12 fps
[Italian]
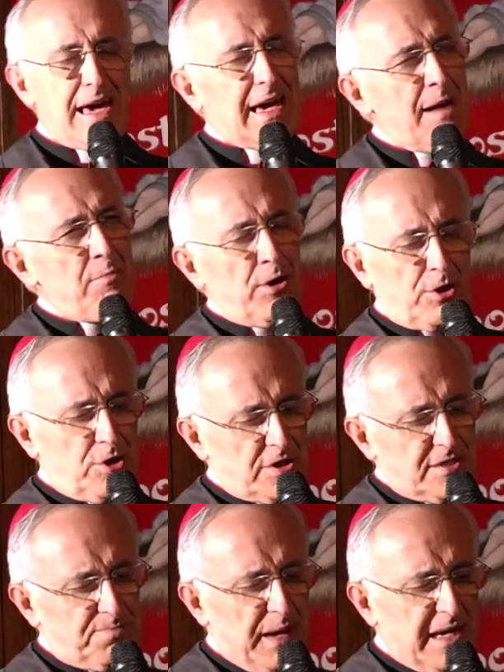che molto
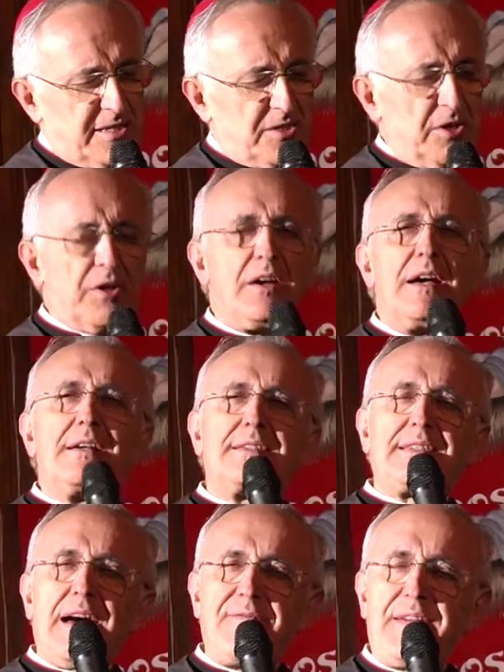spesso
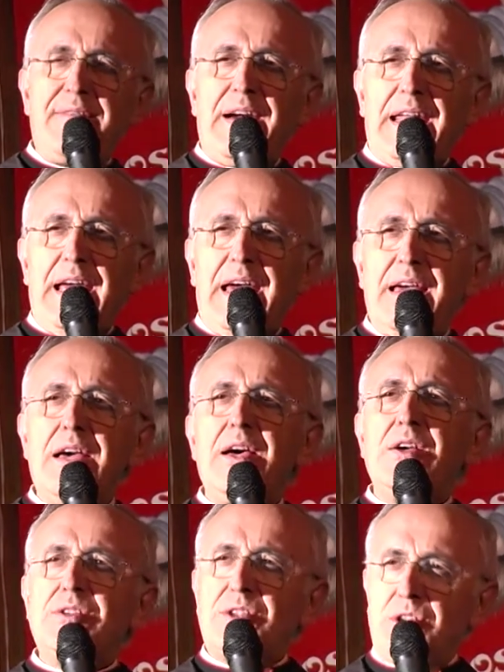sa
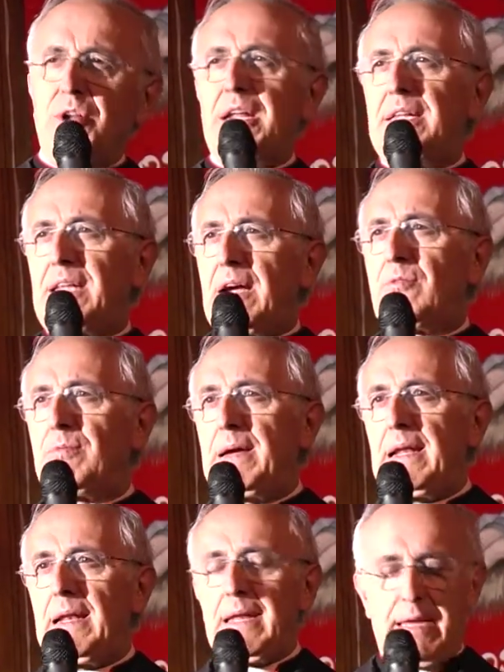vivere sonni
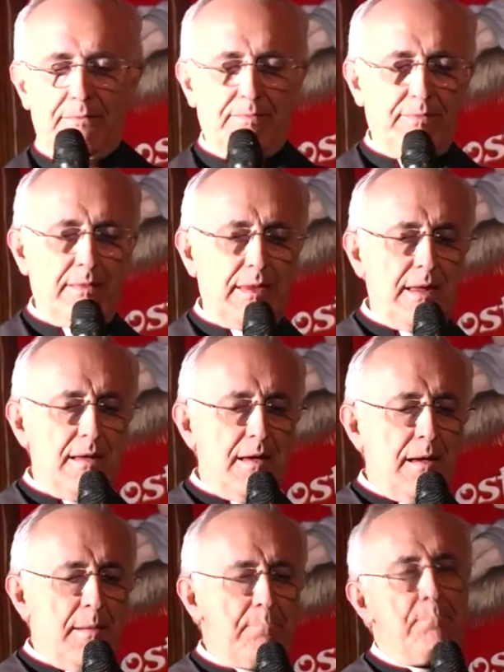tranquilli,
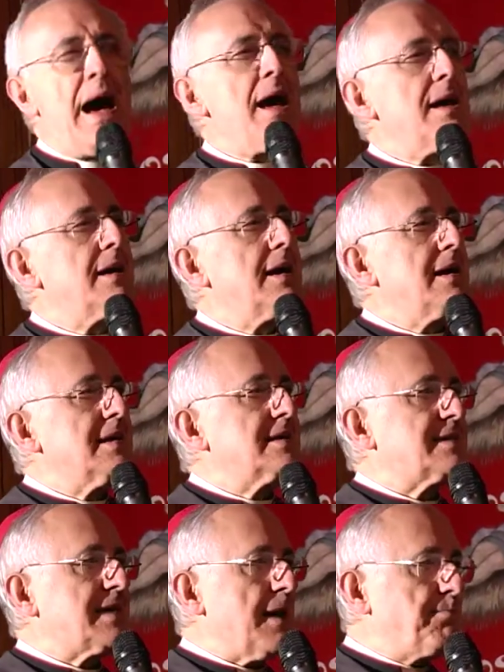ma
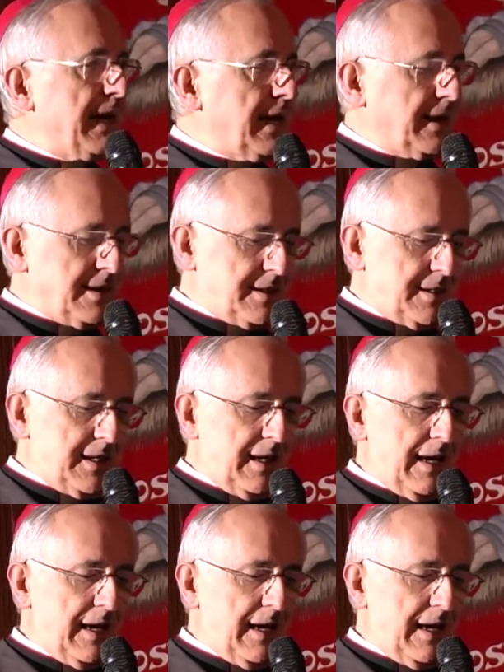sa aprirsi